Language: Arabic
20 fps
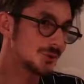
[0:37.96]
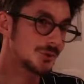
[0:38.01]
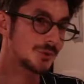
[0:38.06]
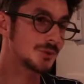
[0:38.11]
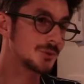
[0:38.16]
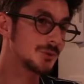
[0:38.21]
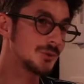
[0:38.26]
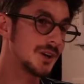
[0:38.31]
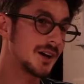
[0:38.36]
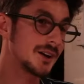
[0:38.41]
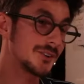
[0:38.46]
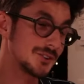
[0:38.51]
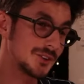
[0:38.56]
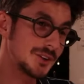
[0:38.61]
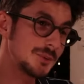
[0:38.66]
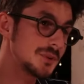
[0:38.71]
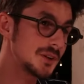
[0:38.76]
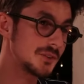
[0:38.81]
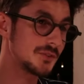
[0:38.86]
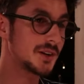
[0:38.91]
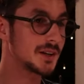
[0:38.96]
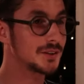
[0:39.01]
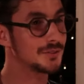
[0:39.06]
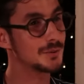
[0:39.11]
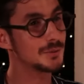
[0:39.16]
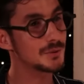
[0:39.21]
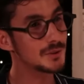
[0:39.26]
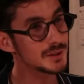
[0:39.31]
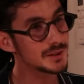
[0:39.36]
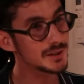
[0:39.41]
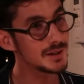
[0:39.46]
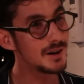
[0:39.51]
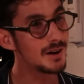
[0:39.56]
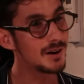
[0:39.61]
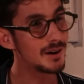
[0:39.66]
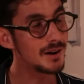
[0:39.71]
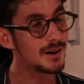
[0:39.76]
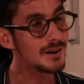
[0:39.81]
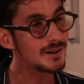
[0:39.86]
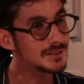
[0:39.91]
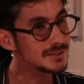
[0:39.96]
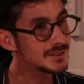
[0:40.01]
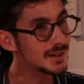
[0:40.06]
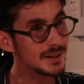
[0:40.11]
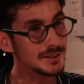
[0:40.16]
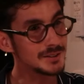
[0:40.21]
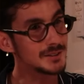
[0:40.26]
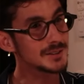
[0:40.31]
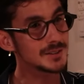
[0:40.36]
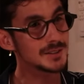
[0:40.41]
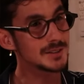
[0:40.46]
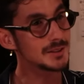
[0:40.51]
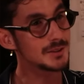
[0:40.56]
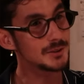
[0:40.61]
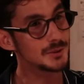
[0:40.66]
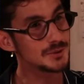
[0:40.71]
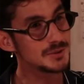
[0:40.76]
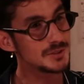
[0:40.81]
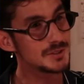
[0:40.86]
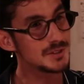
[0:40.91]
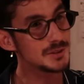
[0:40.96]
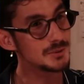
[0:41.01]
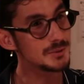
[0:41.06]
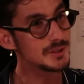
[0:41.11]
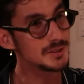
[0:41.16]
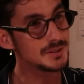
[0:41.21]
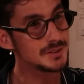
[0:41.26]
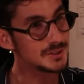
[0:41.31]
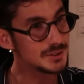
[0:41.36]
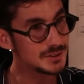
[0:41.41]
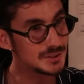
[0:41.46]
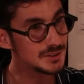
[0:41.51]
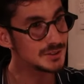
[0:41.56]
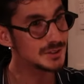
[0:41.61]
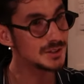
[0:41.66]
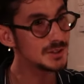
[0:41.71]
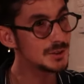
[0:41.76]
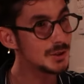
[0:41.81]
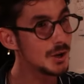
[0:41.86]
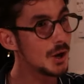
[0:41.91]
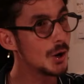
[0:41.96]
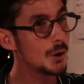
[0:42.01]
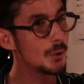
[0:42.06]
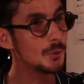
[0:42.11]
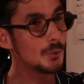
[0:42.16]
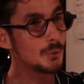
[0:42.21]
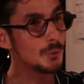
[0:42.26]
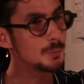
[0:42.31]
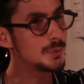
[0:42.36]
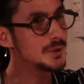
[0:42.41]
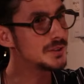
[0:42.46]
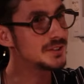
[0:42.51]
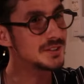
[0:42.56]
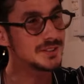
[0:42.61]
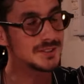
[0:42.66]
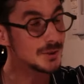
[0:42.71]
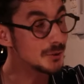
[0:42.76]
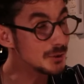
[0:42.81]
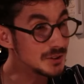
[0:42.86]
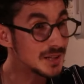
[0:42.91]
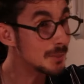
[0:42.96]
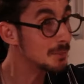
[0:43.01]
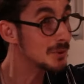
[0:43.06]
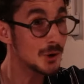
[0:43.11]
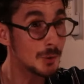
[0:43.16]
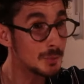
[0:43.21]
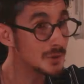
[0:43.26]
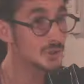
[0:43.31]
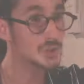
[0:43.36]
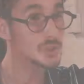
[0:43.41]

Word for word: يتركوا هكا يبدا يفرق بهم يقول لك اه انت عندك او سي دي واي دي اتش دي وبيتيز يسميهم لك